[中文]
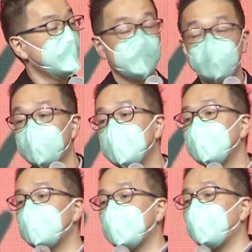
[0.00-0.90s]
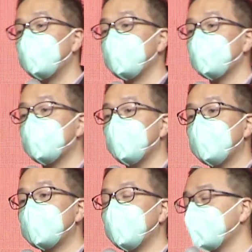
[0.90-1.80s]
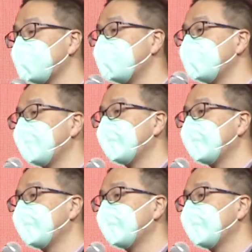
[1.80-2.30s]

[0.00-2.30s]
母亲在我们的生命当中，